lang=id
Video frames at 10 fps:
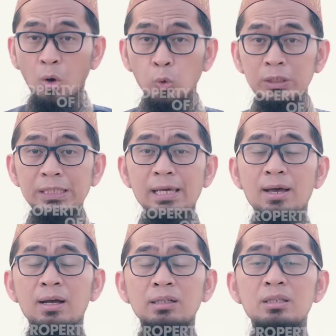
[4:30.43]
Qul
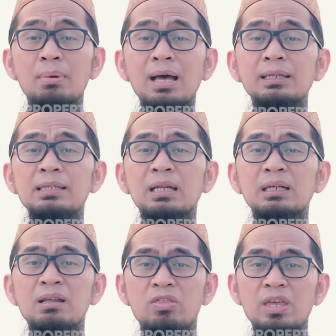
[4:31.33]
ya
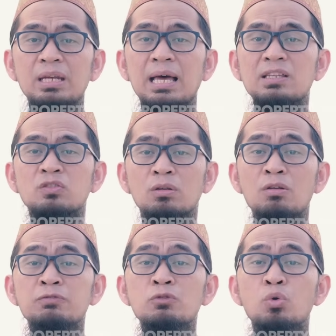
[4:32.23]
ibadiyalladzina
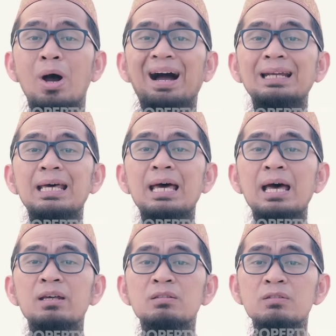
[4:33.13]
asrafu
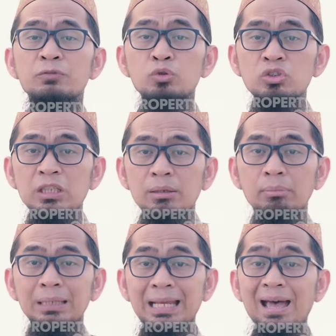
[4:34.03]
ala
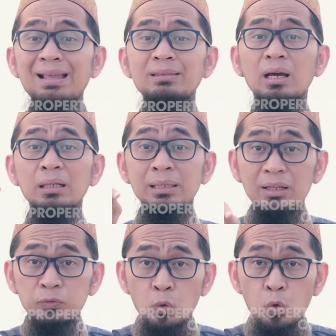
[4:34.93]
anfusihim la
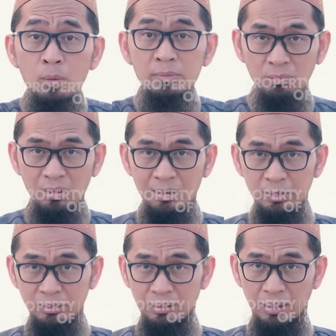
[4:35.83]
taqnatu min
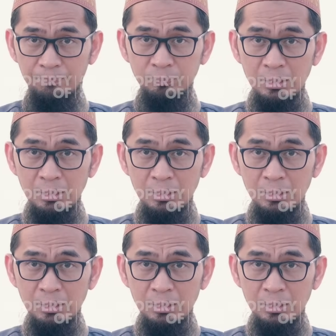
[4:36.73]
rahmatillah.